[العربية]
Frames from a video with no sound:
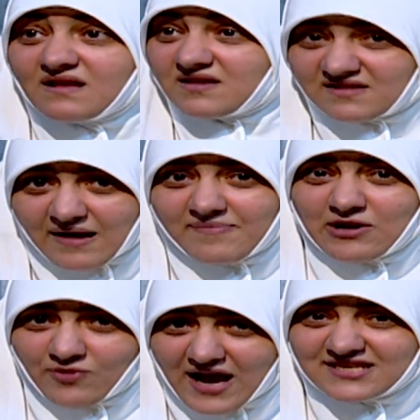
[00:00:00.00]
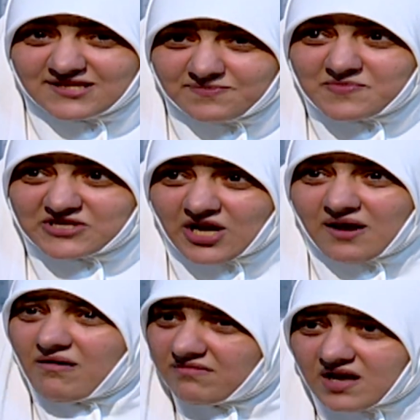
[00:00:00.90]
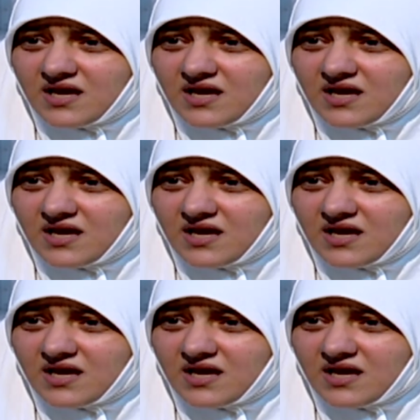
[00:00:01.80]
انت تعبان وحاسس بمشاعر آه،